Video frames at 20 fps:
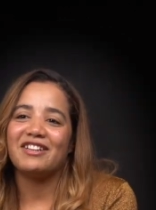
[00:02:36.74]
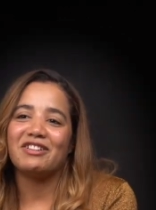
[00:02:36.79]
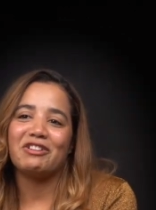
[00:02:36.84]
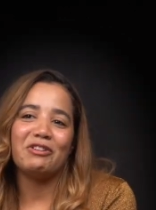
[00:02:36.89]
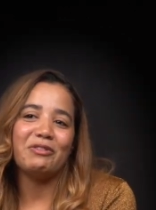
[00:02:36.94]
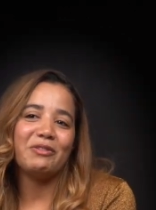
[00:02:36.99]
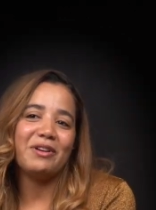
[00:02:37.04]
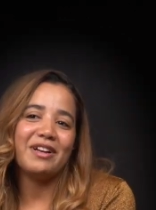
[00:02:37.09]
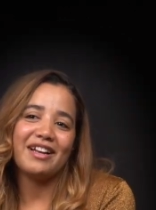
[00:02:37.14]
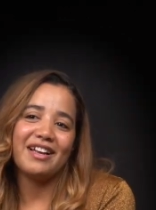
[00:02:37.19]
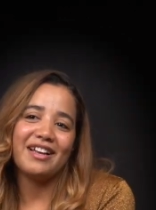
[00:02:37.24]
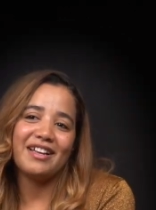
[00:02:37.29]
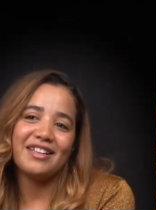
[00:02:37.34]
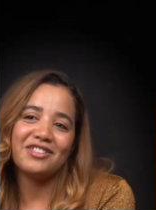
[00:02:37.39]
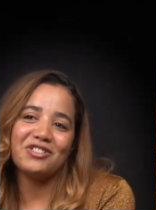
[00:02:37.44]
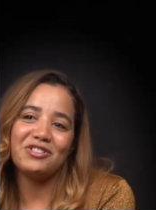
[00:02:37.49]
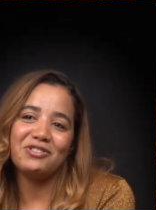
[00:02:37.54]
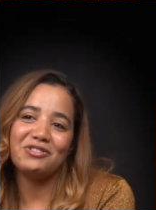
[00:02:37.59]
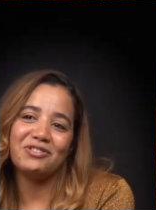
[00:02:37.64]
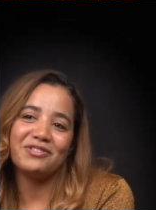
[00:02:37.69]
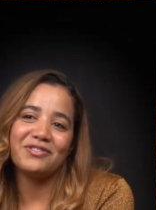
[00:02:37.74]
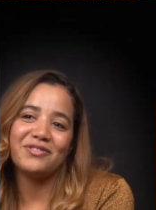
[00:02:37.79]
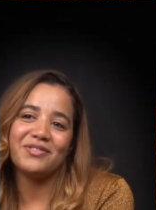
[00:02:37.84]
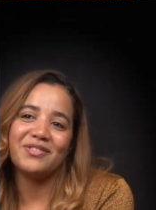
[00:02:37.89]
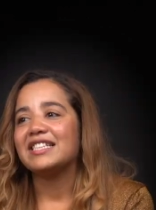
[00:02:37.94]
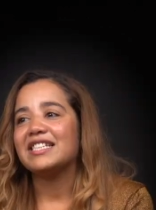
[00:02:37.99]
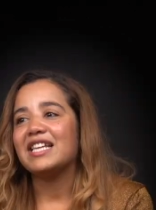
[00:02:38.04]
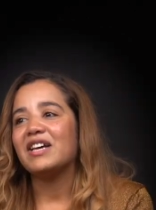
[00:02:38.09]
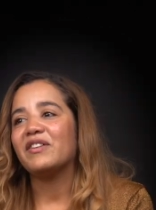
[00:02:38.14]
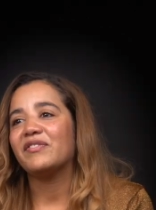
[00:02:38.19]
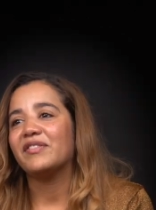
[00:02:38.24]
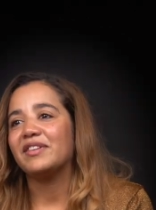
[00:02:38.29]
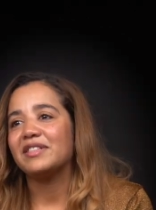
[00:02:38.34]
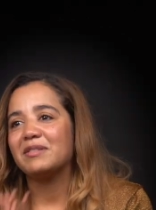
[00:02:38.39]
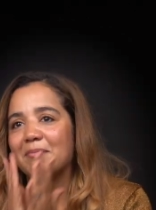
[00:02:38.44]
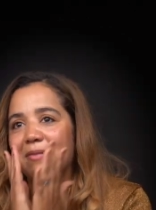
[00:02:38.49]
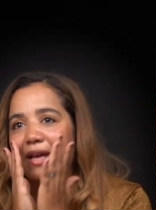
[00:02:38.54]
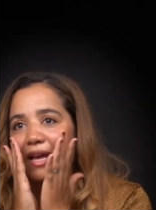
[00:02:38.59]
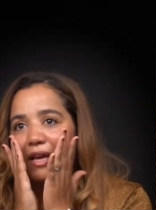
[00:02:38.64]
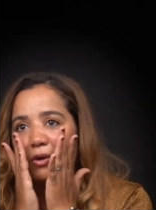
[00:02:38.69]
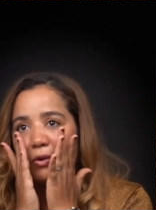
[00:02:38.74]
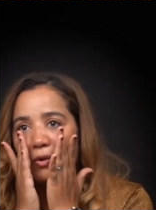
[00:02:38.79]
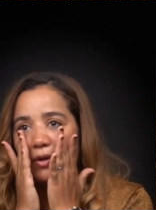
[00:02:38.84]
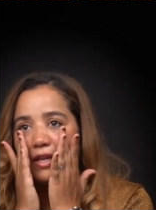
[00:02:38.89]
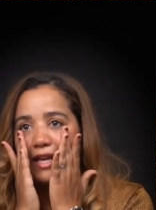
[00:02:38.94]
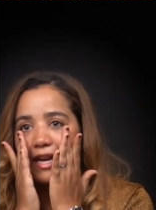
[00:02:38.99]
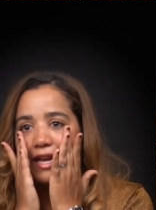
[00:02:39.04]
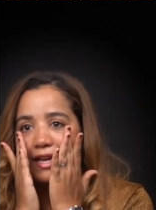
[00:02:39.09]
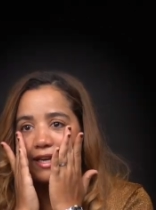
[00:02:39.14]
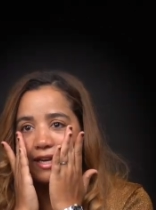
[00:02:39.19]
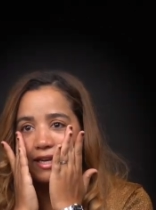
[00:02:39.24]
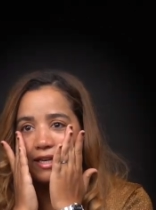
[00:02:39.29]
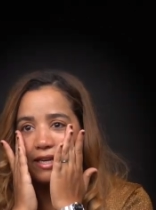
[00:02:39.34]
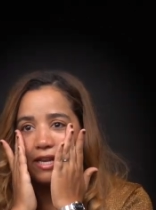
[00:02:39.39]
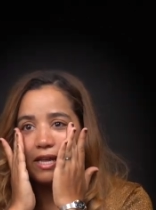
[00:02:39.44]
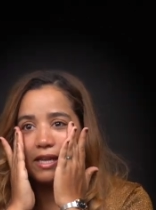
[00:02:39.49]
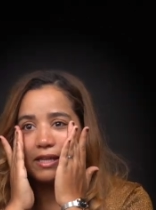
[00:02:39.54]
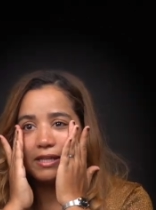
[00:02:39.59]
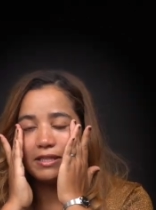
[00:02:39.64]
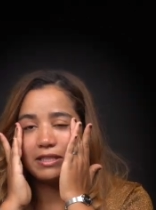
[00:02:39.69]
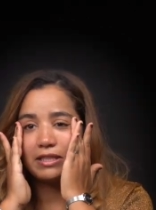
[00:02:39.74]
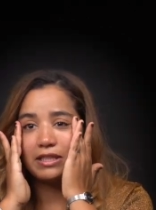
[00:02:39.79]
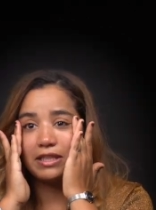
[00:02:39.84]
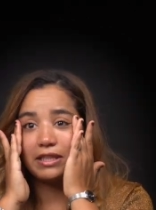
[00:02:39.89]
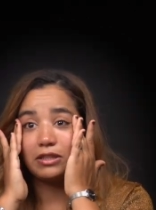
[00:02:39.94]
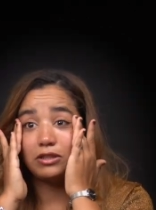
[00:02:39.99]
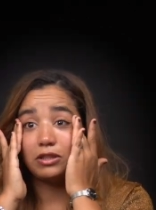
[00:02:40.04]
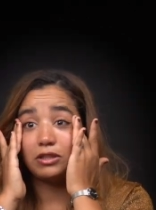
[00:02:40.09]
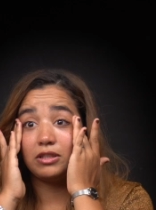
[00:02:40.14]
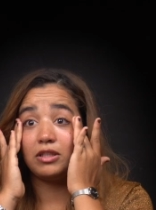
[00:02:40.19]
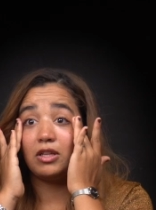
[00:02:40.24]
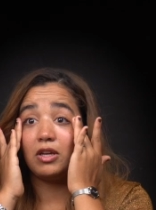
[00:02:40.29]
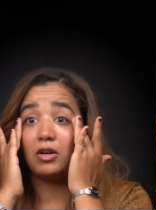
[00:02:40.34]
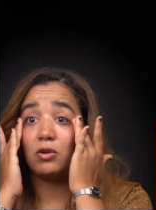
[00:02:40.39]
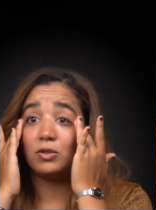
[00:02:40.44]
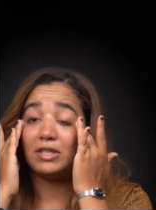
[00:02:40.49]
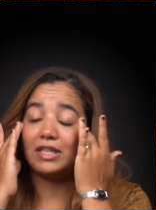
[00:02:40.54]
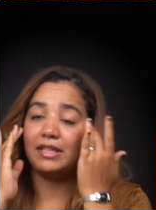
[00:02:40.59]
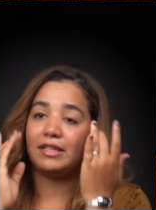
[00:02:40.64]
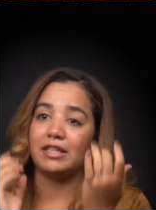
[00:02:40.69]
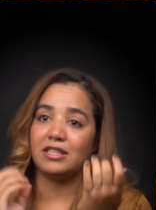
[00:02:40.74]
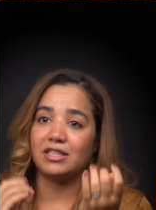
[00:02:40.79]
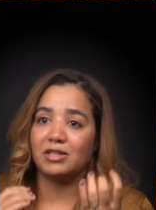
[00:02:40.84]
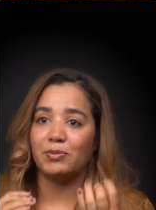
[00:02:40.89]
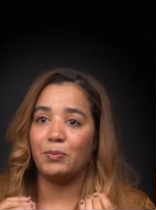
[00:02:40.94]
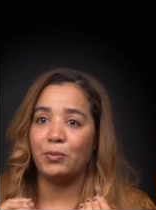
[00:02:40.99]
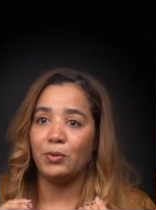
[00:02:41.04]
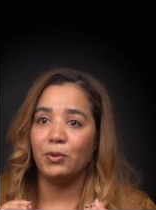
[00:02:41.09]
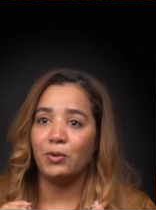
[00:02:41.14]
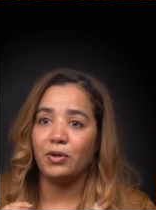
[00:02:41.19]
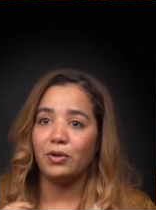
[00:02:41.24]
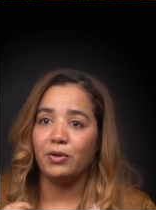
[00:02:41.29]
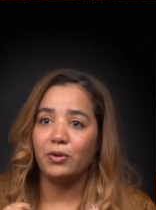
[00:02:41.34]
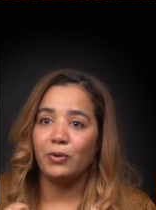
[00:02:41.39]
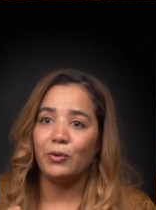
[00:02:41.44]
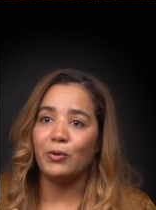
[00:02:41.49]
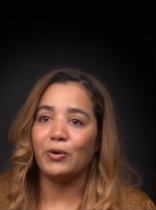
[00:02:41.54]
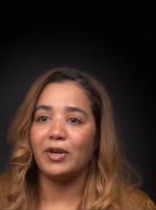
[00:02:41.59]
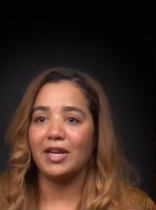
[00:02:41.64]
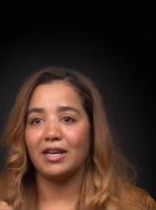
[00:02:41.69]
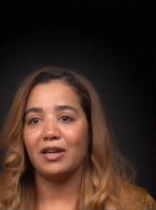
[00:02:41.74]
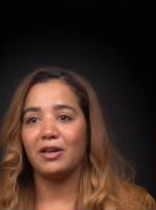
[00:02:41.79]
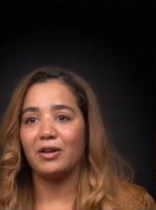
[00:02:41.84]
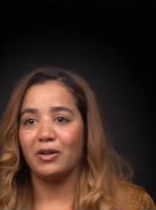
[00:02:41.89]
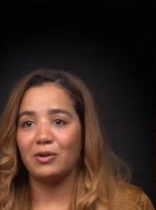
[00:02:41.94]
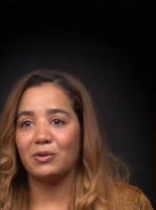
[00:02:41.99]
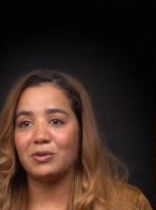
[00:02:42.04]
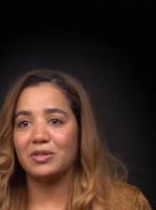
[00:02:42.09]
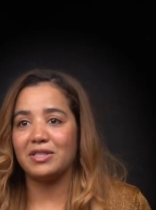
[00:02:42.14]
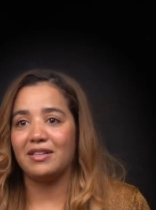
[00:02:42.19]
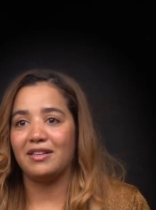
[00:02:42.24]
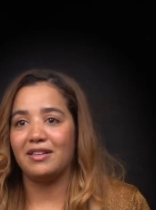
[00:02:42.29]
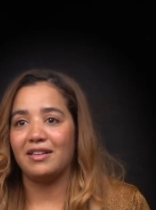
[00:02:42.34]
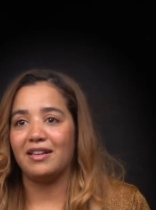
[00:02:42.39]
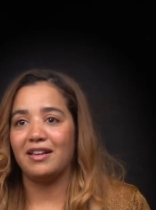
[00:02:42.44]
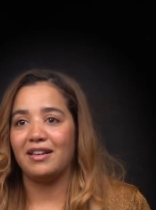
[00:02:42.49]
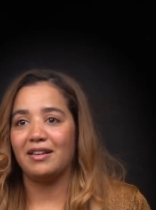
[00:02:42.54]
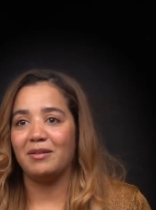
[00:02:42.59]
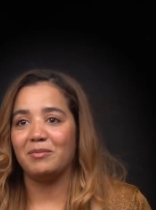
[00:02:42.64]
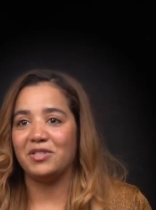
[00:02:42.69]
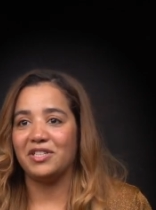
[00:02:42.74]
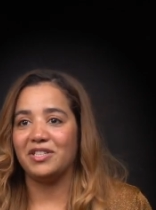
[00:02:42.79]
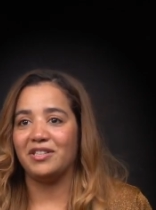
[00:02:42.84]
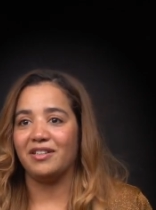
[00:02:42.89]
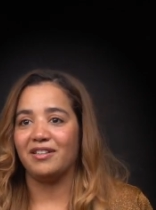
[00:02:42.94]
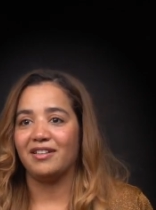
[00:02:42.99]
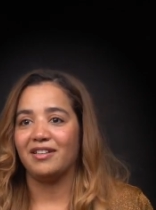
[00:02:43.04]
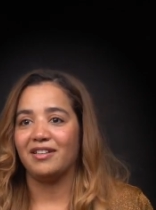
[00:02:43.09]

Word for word: قلت له واخا نشوف صافي تما يقول لي راه كاينه كروسه ديال السبور وكاينه كروسه ديال المشي